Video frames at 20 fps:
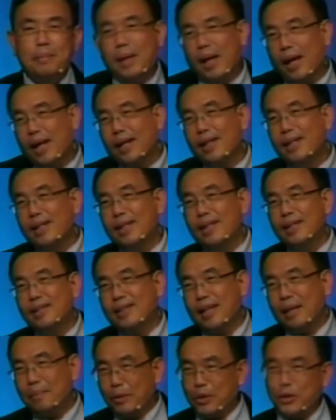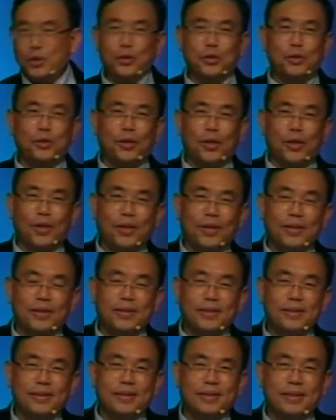Tapi hari ini saya bersyukur,
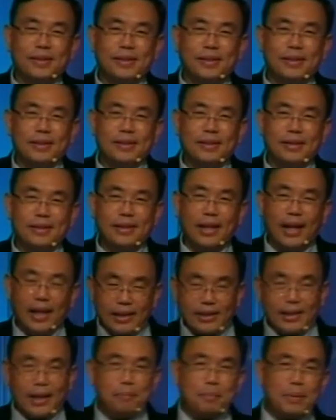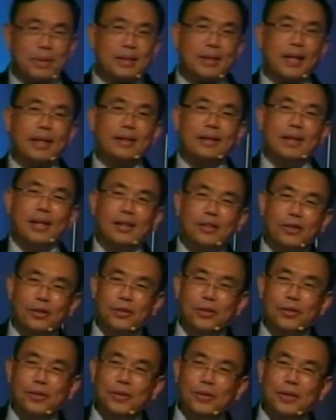Yayasan Pesat
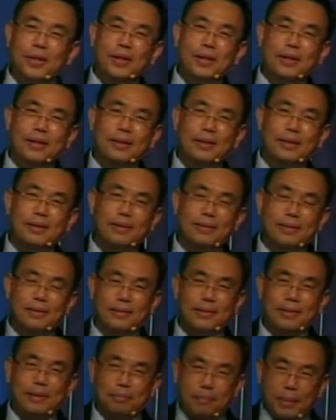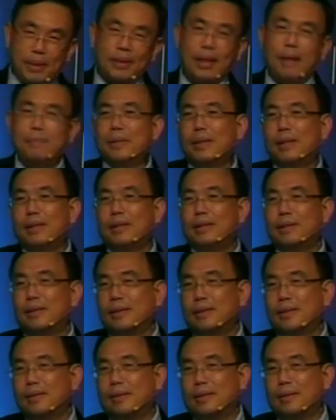yang dulu sempat
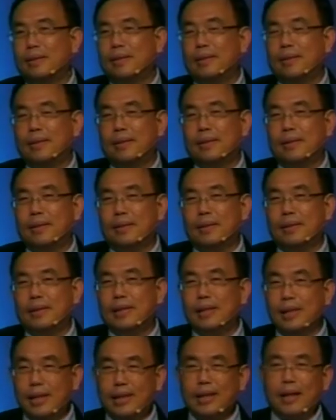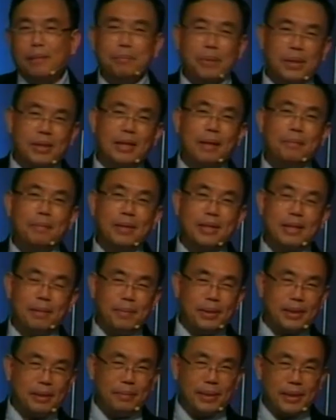kami dirikan
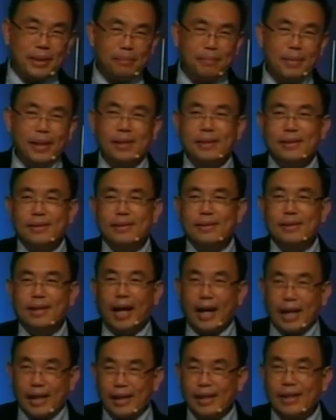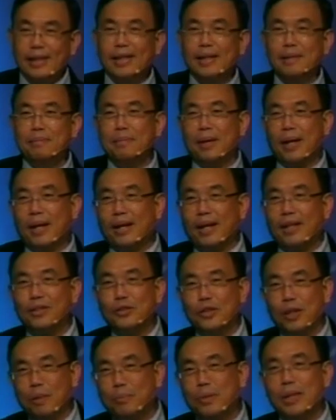bersama-sama teman-teman, hari ini
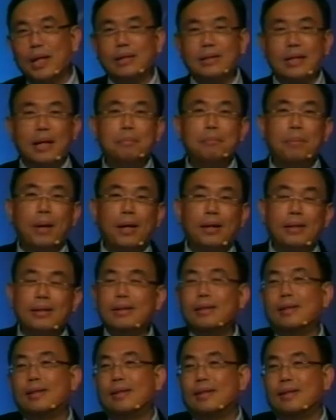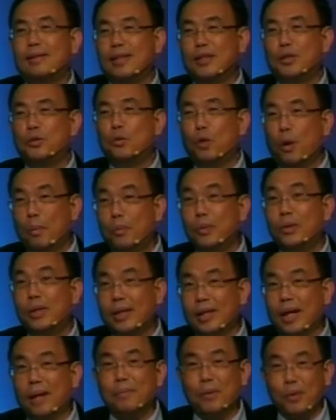mereka sudah punya cabang di
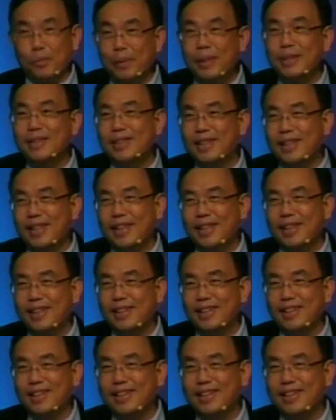23 provinsi.